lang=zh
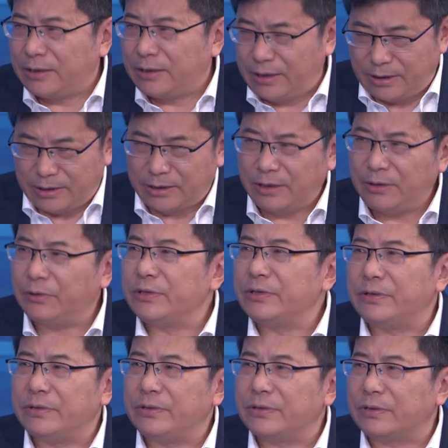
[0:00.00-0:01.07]
底层逻辑
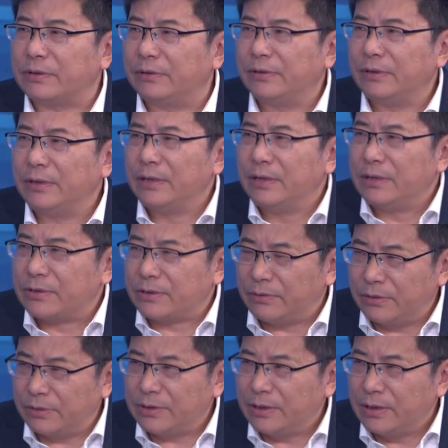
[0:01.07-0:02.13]
去走，
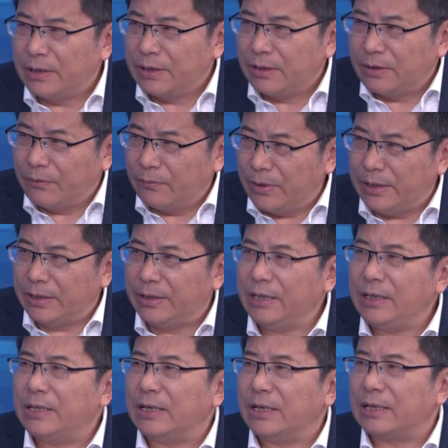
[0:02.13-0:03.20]
走稳
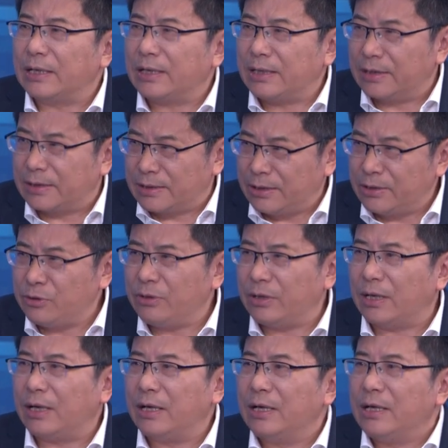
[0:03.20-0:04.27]
定的、可持续
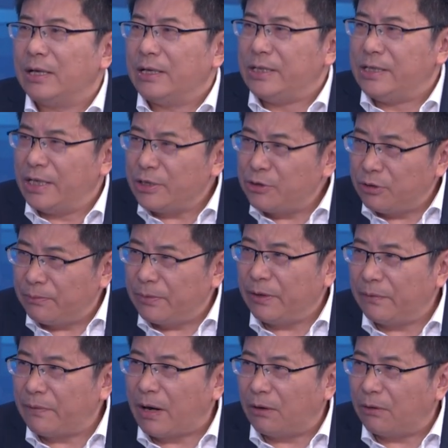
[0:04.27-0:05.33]
的，也许没
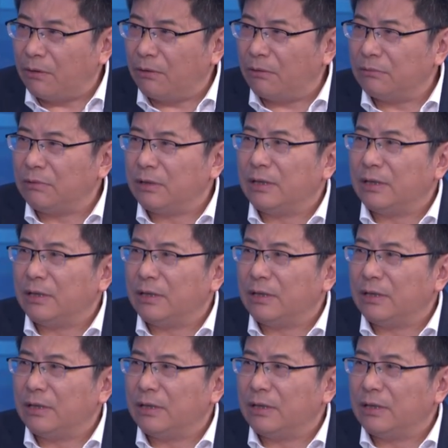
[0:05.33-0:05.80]
有网红，